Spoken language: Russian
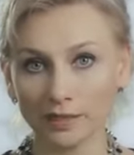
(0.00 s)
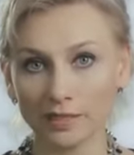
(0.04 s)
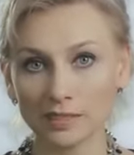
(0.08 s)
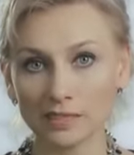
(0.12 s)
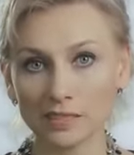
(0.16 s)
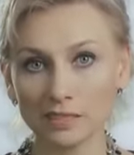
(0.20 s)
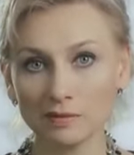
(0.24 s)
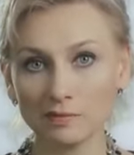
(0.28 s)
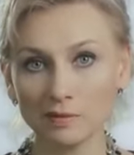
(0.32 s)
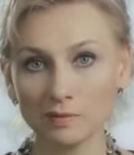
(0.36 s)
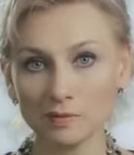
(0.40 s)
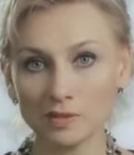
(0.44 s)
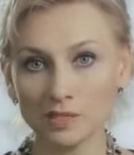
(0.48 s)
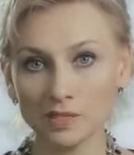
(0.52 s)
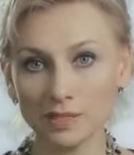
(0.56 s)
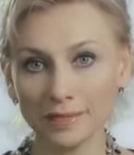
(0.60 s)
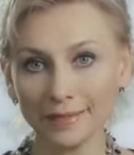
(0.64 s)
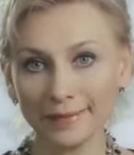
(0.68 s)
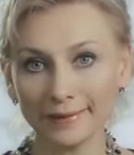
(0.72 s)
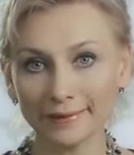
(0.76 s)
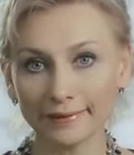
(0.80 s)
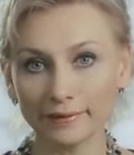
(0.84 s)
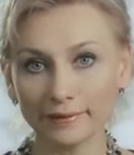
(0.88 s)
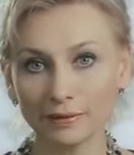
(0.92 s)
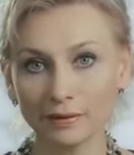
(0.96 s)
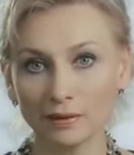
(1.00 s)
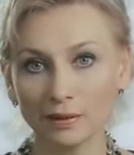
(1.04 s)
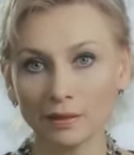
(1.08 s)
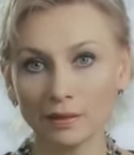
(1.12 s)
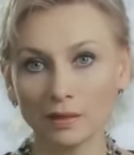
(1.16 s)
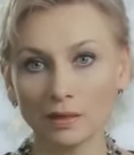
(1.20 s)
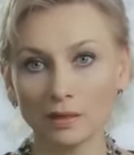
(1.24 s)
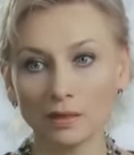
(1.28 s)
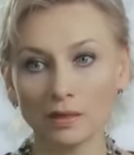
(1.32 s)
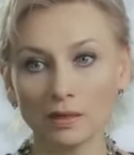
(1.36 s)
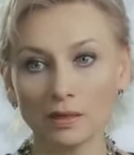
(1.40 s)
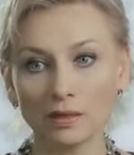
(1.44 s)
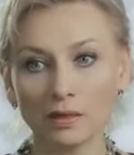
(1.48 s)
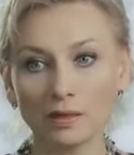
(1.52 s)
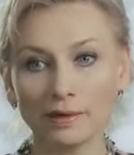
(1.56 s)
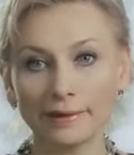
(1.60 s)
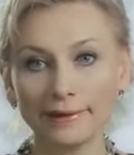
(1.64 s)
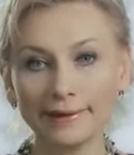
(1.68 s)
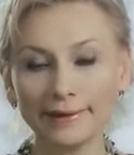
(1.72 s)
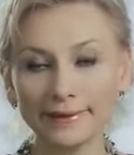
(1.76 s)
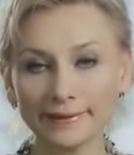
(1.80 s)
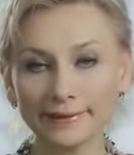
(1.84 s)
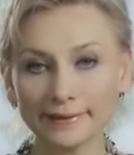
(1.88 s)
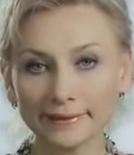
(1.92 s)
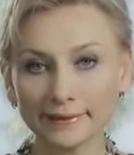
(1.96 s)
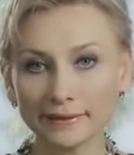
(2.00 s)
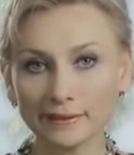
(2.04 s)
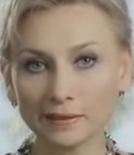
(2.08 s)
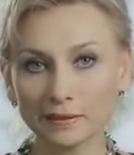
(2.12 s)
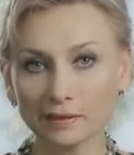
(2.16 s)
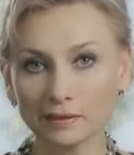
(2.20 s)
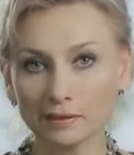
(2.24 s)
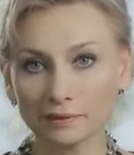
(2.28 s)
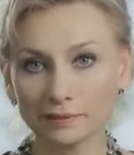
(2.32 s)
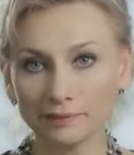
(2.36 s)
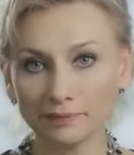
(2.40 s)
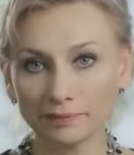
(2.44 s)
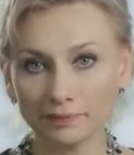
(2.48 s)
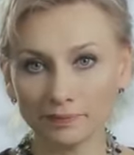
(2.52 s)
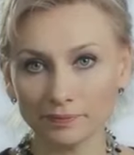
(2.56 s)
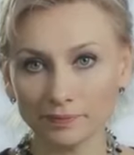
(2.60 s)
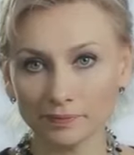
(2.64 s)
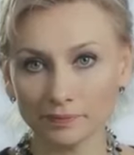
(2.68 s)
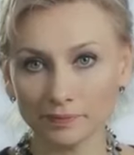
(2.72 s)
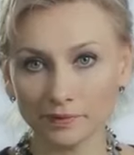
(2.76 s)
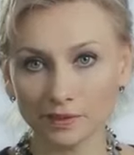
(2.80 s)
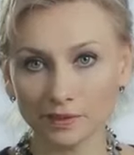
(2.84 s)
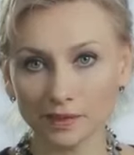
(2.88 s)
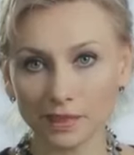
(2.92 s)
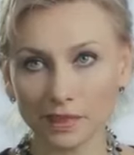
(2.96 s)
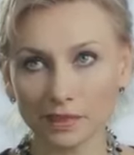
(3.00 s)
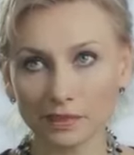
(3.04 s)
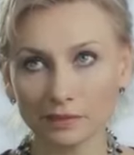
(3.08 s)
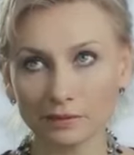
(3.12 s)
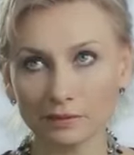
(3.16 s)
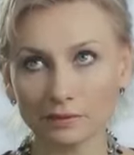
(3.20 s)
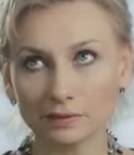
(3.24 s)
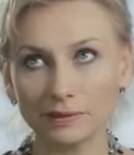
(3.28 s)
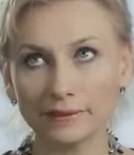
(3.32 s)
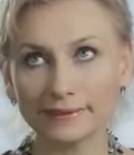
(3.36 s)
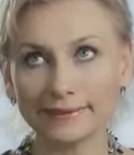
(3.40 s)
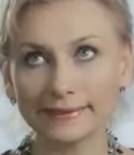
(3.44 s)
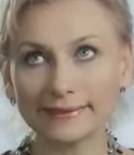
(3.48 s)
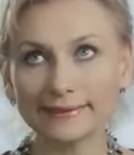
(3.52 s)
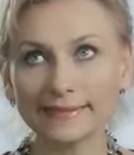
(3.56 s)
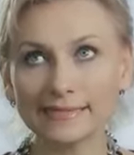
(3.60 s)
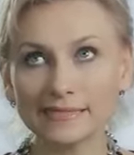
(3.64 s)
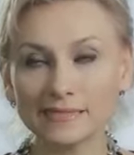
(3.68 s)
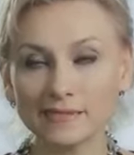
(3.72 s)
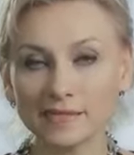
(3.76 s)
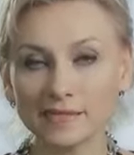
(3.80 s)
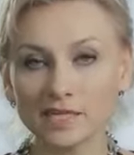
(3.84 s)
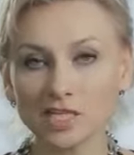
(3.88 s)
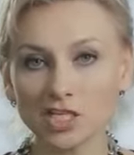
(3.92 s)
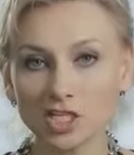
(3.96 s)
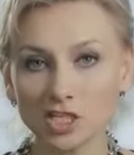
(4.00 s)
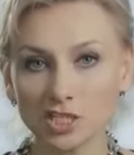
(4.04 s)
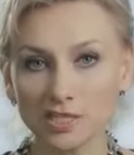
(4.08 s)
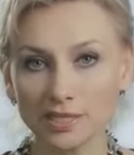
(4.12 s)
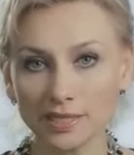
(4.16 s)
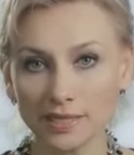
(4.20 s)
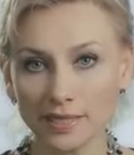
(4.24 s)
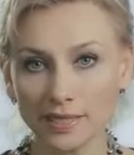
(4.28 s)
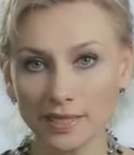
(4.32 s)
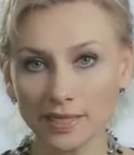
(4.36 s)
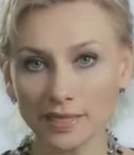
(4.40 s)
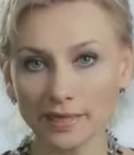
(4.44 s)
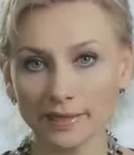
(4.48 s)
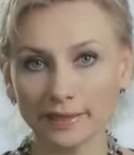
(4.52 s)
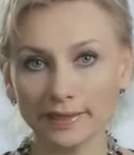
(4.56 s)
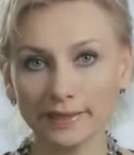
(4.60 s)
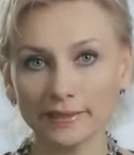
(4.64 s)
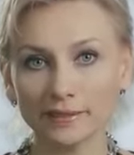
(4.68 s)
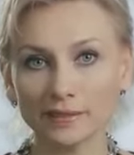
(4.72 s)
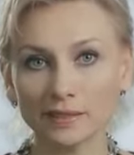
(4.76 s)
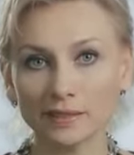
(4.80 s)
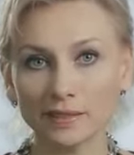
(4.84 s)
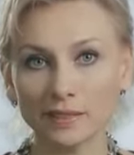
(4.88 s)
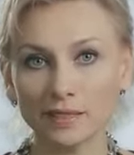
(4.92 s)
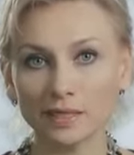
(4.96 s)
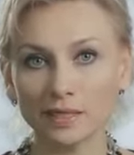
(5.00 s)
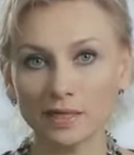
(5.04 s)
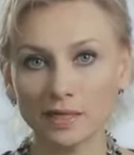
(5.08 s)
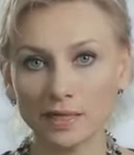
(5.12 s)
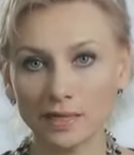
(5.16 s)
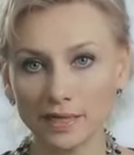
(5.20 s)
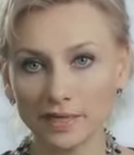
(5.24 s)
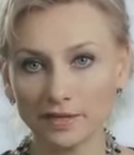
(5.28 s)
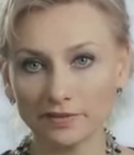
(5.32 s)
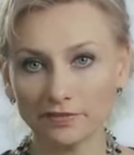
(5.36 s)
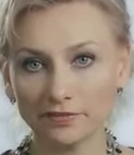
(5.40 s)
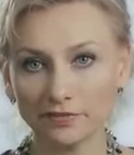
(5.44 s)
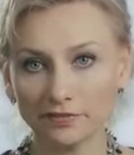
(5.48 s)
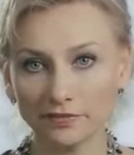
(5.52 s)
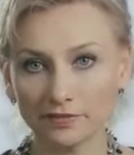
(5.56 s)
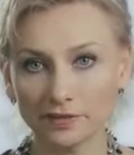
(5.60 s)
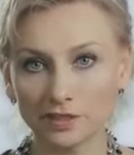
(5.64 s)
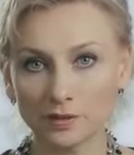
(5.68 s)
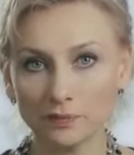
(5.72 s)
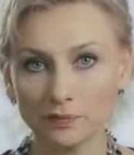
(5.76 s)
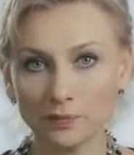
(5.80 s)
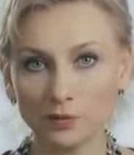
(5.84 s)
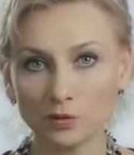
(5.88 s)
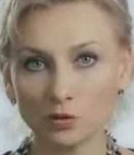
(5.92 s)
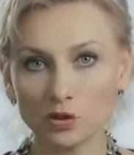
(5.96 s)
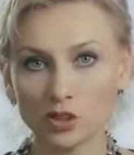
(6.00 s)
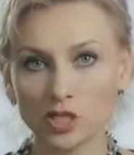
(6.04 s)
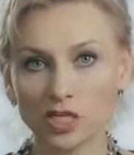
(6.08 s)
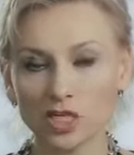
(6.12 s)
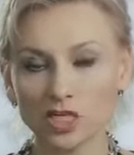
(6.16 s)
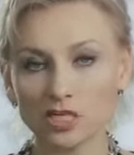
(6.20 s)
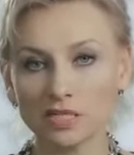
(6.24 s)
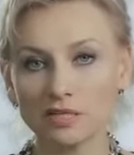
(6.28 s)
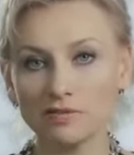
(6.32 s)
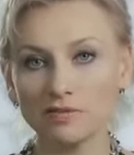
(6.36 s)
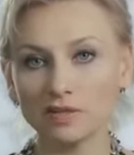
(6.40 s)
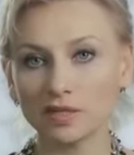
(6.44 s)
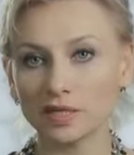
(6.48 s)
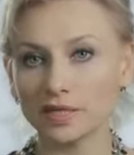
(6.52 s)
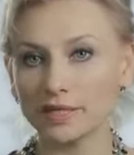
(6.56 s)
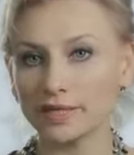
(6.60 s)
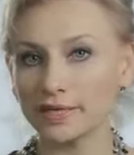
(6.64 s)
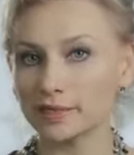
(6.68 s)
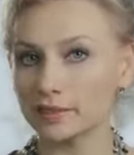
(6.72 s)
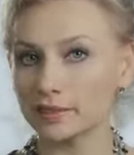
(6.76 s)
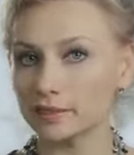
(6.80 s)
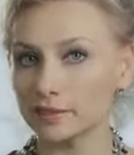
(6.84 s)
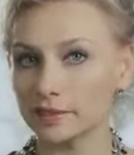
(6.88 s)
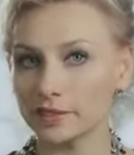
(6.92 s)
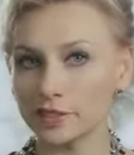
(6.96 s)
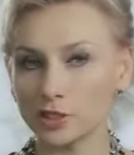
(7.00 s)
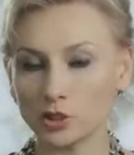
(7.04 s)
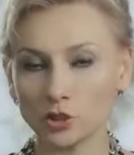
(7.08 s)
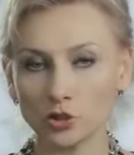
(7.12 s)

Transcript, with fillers: На самом деле это это наслаждение, это кайф, ты получаешь невероятное